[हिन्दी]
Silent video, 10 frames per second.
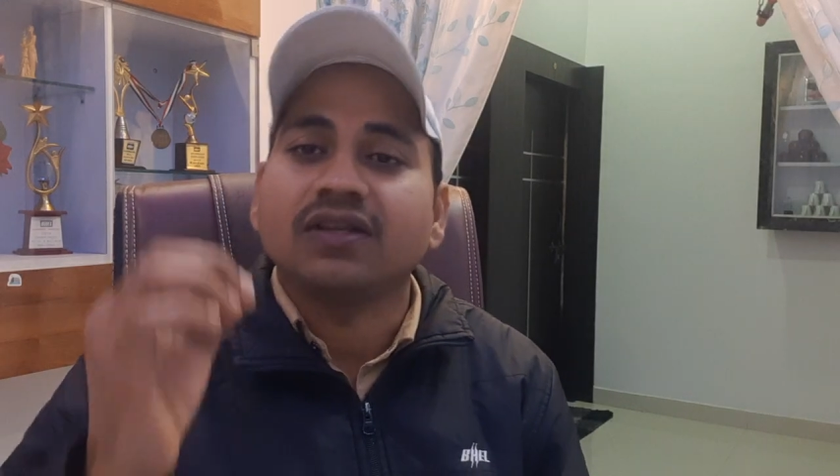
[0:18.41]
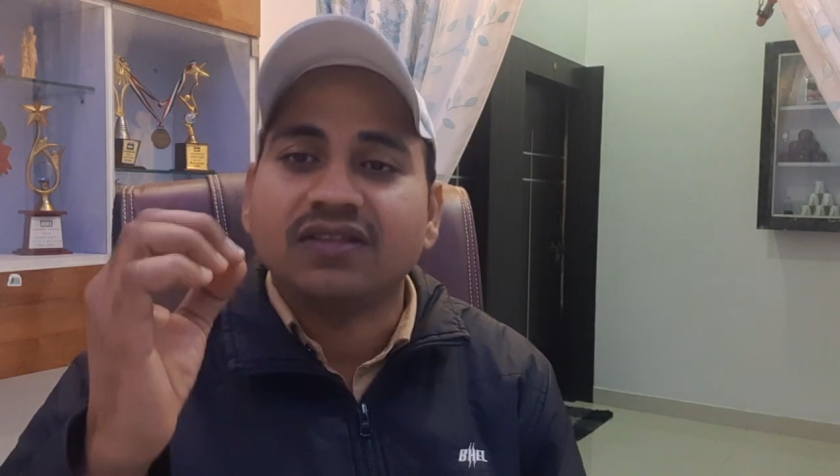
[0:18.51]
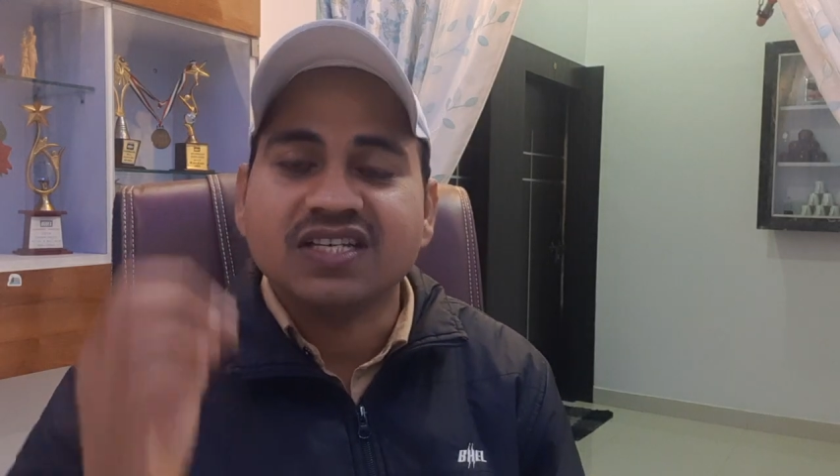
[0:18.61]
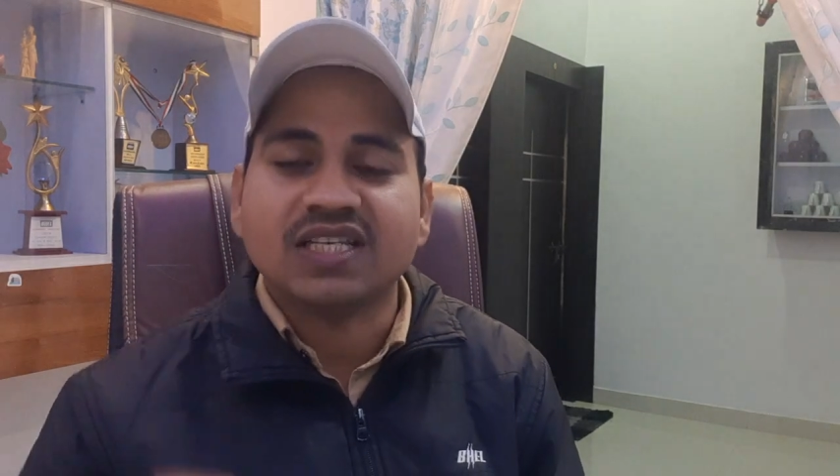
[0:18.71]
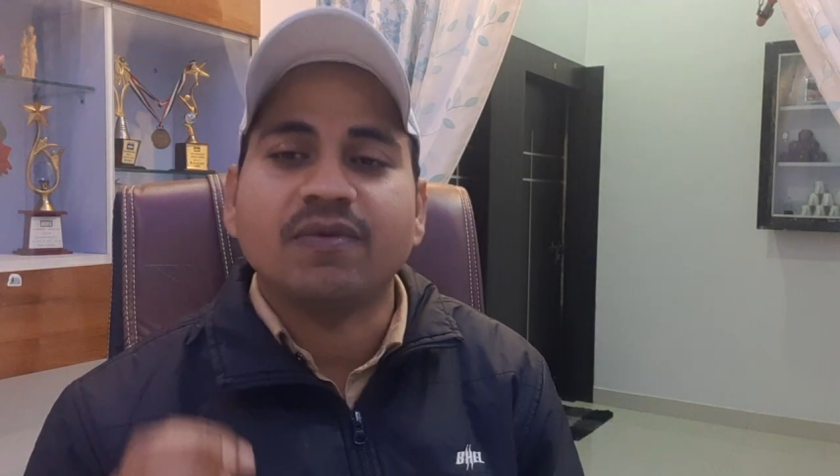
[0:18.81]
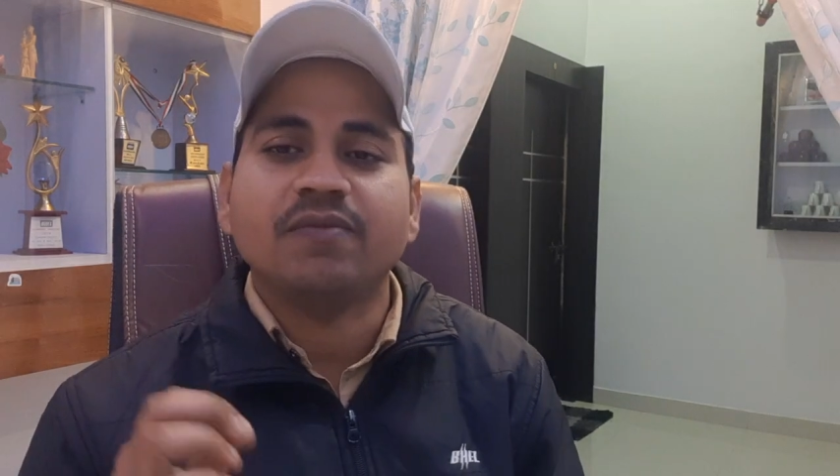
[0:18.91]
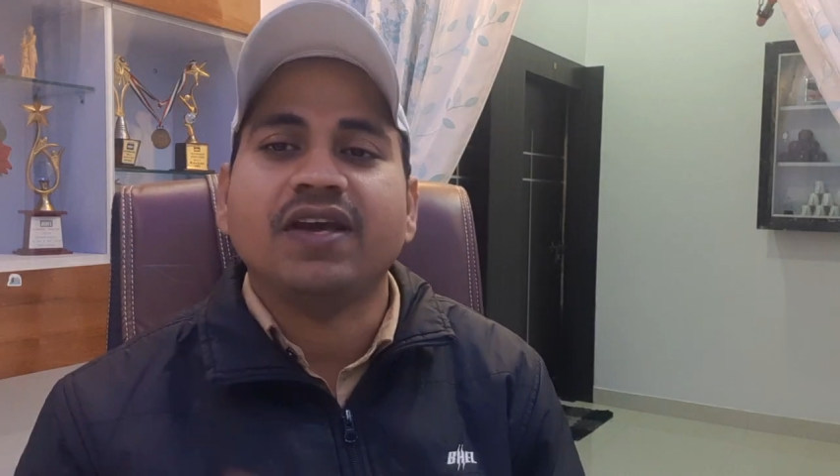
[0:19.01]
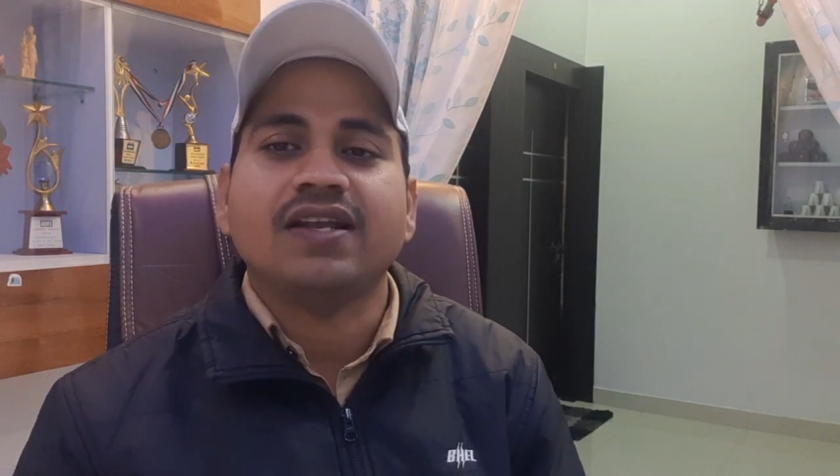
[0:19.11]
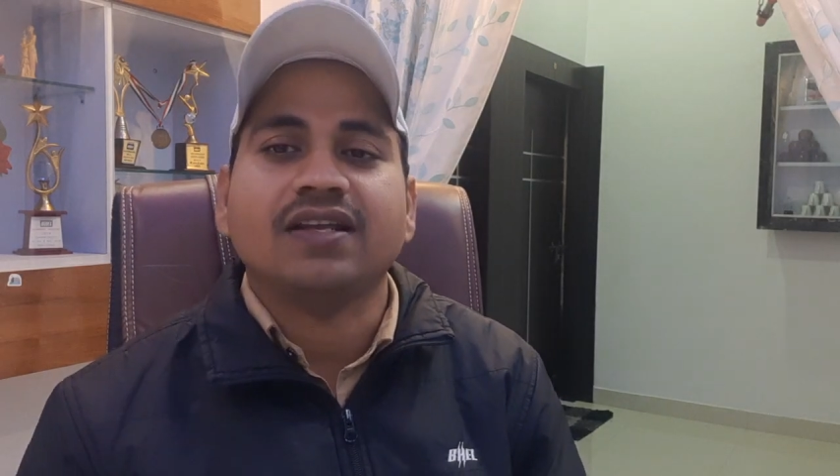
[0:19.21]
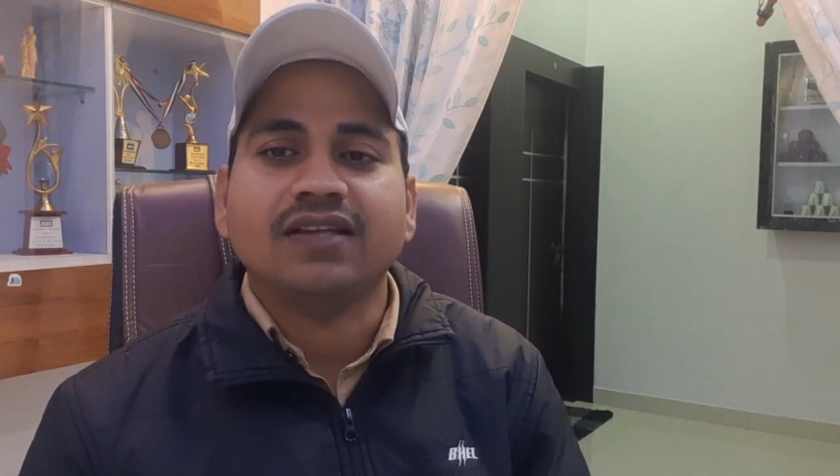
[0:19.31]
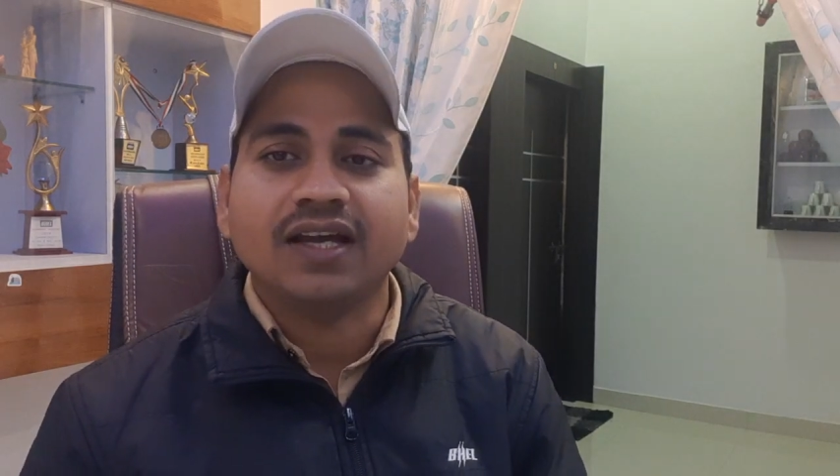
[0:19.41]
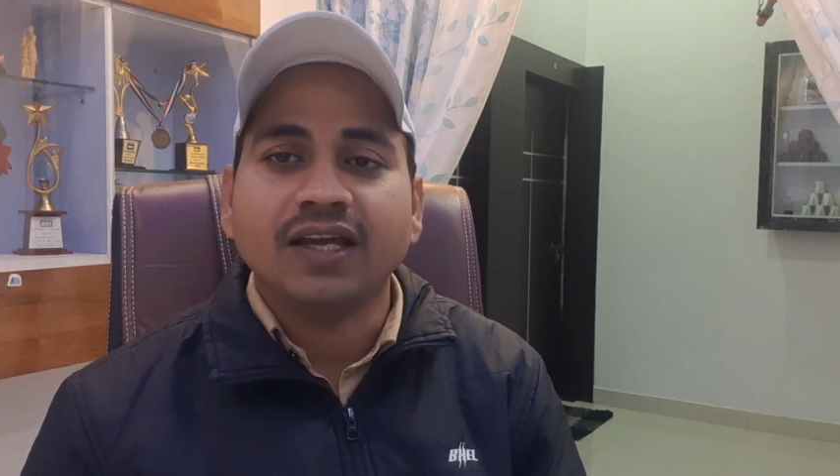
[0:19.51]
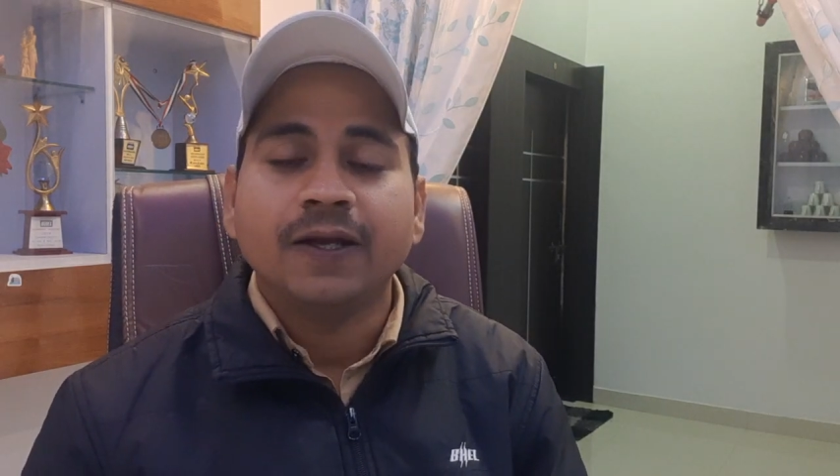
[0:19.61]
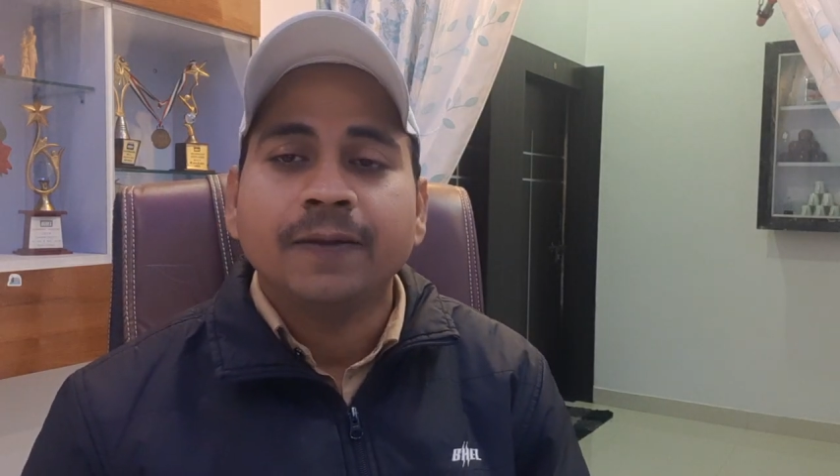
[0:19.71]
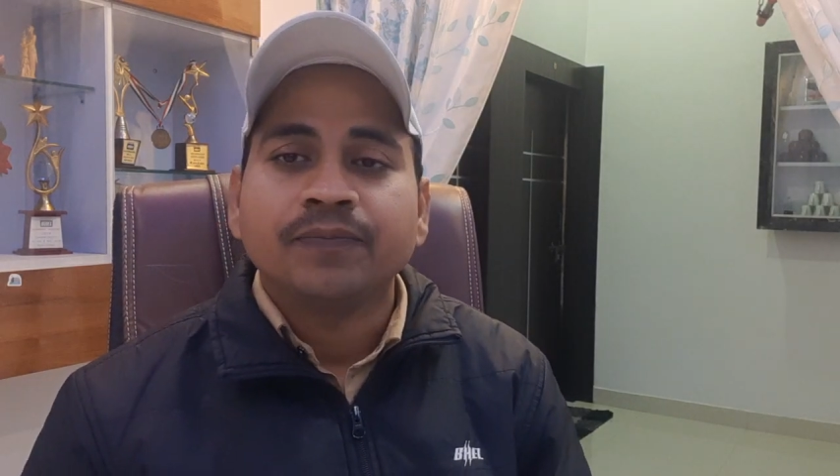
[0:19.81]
कितने समय में आ जाता है